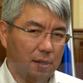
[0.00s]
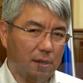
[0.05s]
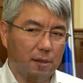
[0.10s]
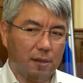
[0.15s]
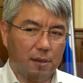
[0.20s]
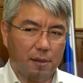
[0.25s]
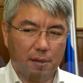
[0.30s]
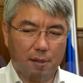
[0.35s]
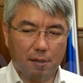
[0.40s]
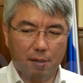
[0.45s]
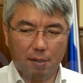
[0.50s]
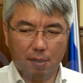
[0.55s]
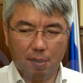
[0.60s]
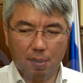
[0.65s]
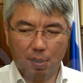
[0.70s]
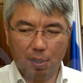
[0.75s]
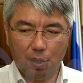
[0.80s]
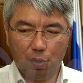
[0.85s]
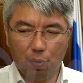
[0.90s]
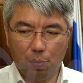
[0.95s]

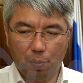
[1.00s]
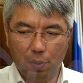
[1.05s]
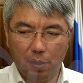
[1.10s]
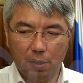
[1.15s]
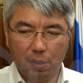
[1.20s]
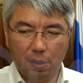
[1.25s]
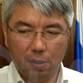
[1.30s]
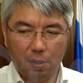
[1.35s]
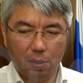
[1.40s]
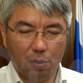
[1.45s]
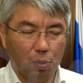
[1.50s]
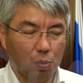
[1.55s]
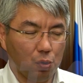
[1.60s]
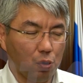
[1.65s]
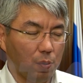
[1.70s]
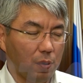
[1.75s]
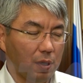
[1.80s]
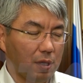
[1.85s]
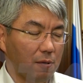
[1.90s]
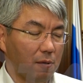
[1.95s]
а, нашего президента, а о том,
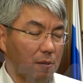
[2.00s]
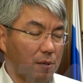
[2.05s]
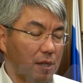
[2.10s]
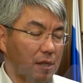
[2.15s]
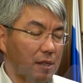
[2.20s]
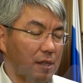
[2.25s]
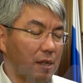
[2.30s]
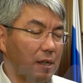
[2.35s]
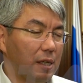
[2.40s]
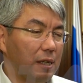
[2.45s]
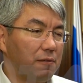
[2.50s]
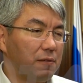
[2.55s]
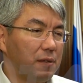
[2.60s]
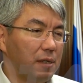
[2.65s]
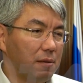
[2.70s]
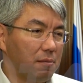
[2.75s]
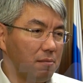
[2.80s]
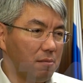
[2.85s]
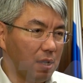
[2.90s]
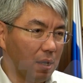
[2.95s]
чтобы мы это вообще сделали
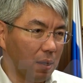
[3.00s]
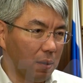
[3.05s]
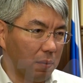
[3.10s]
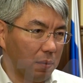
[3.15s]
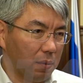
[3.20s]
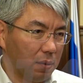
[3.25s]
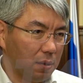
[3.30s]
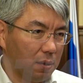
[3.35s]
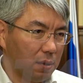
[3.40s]
всем миром.